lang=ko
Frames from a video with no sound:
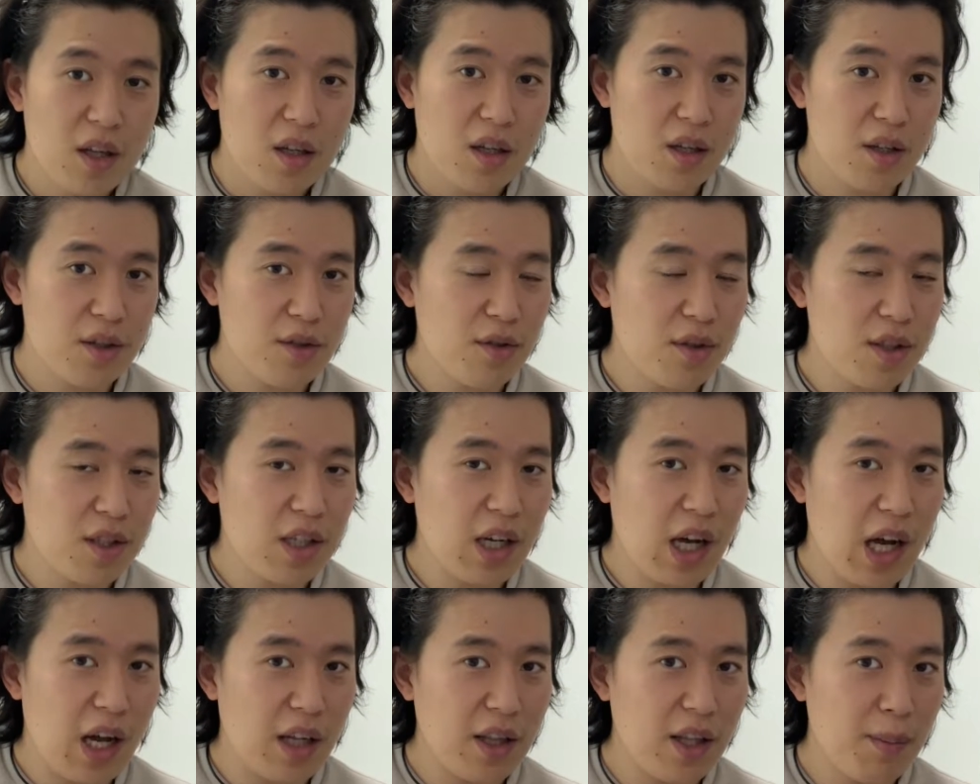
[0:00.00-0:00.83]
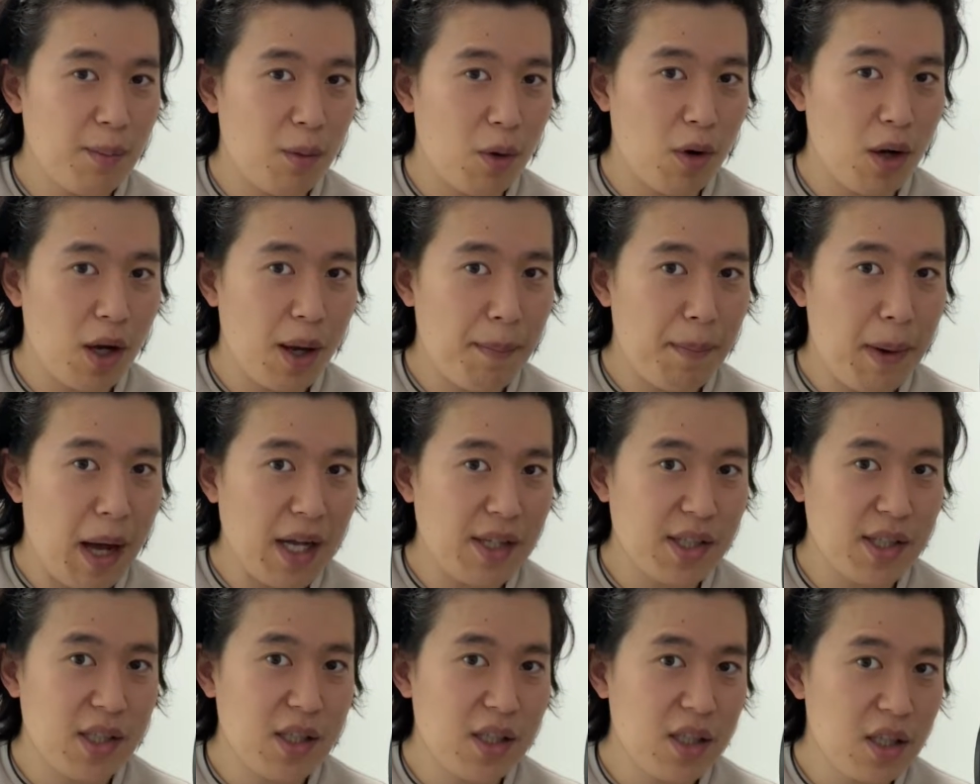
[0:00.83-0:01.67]
그래서 그 안에 뭔가
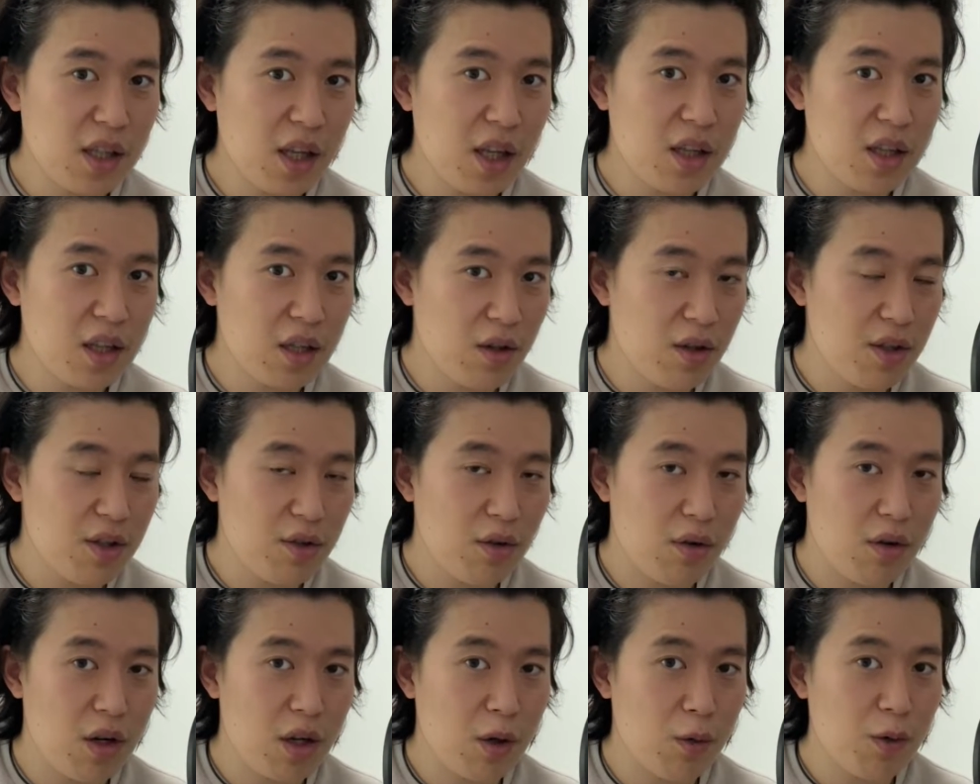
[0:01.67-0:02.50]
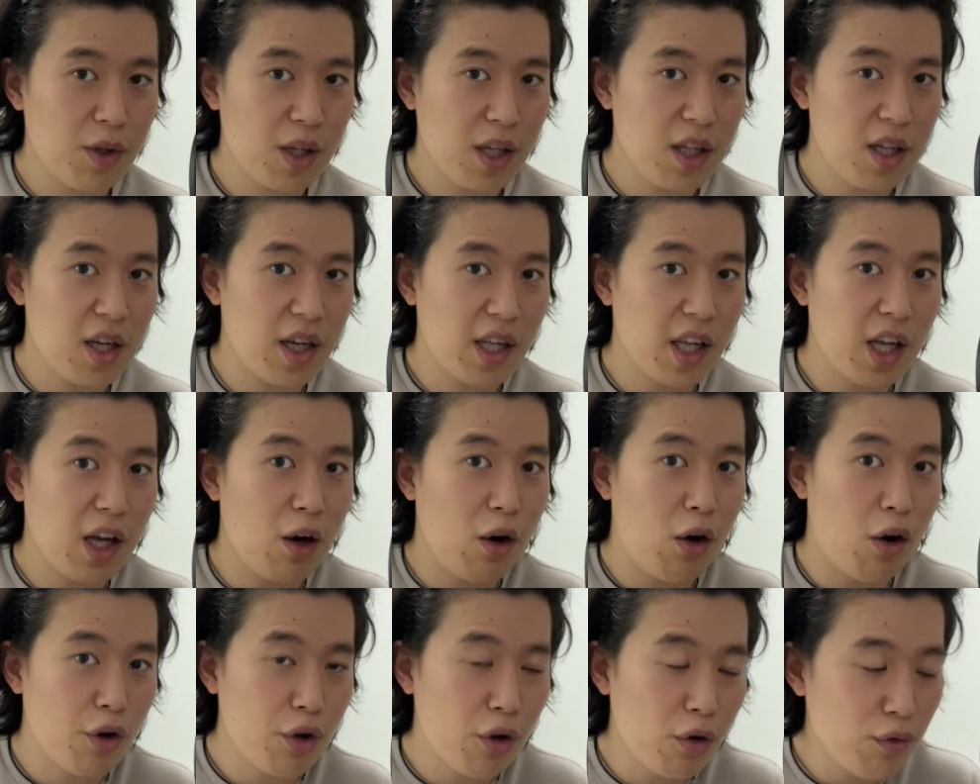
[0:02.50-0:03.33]
맛있는 게 들어있을 거라고 기대하기가
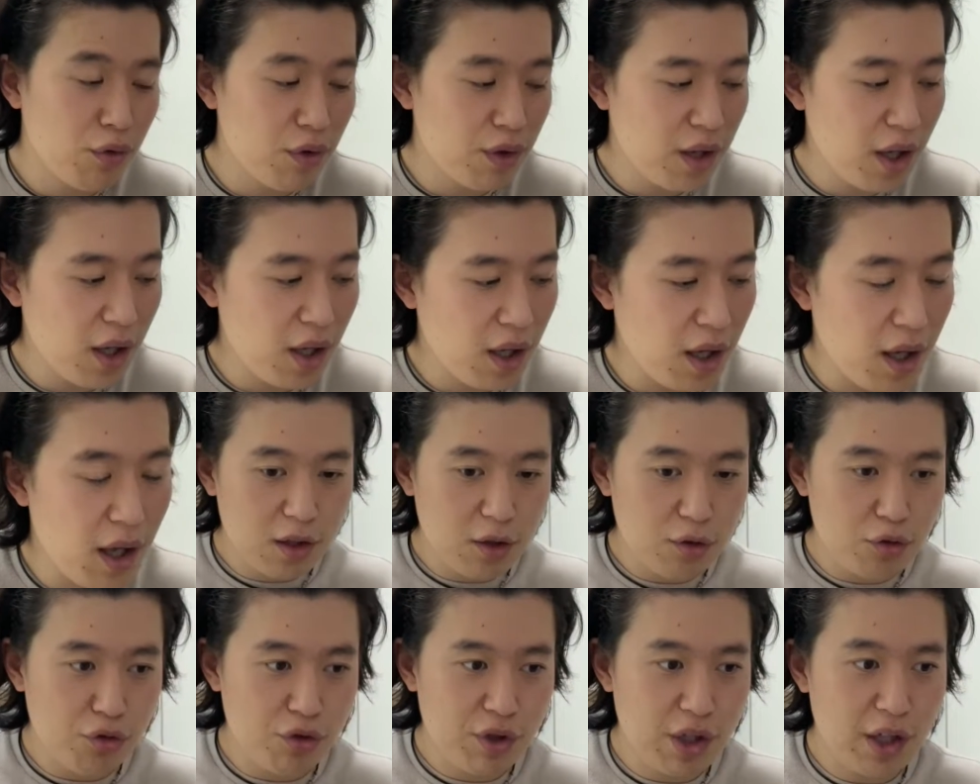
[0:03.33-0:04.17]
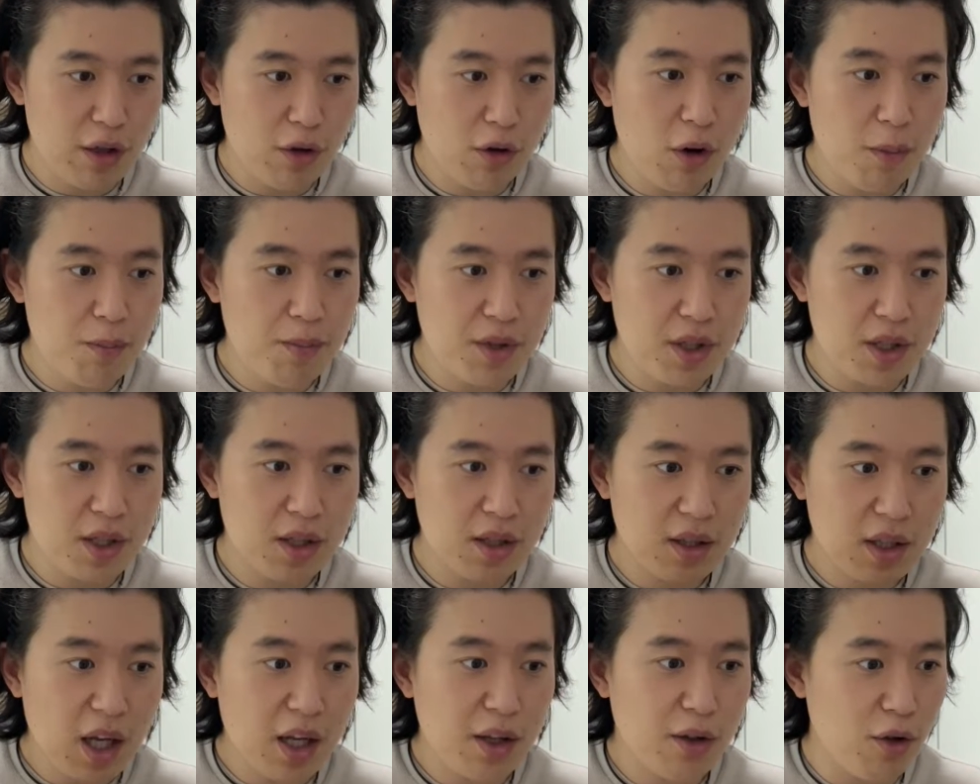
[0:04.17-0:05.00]
어려운데 그 두리안의
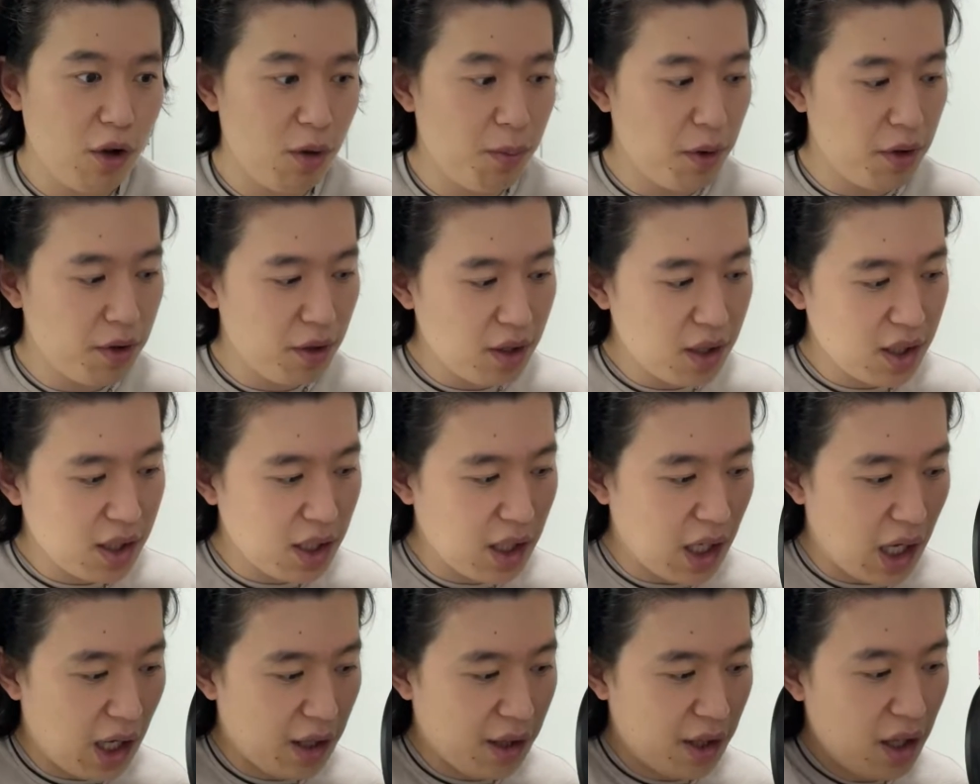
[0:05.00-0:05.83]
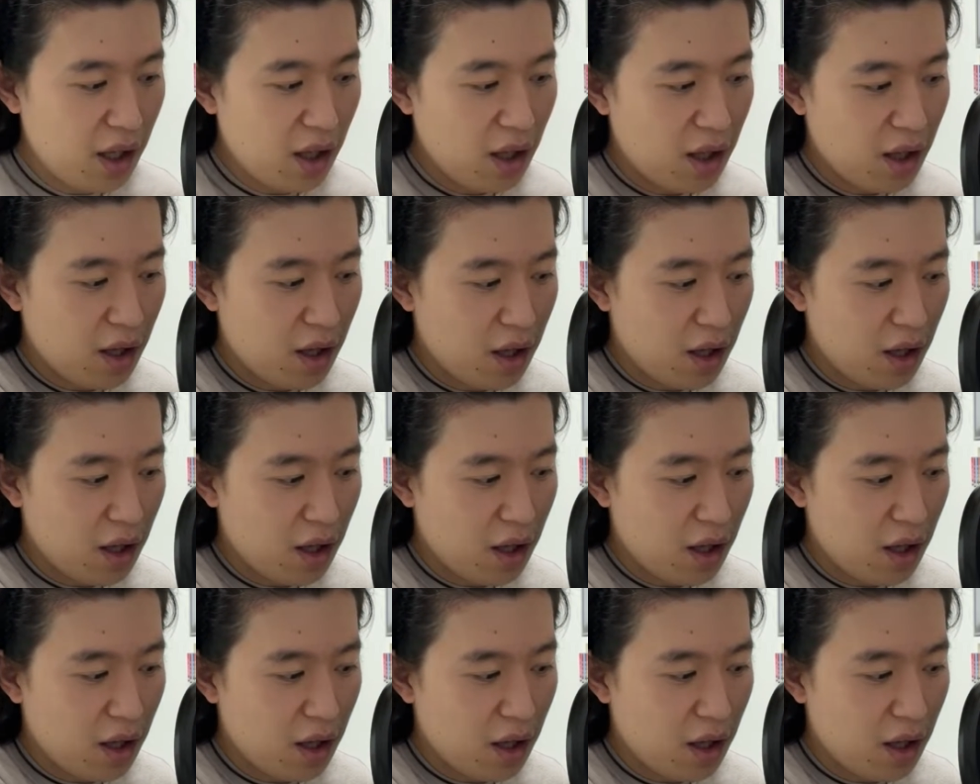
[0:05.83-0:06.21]
껍질을 딱 열면은 그 안에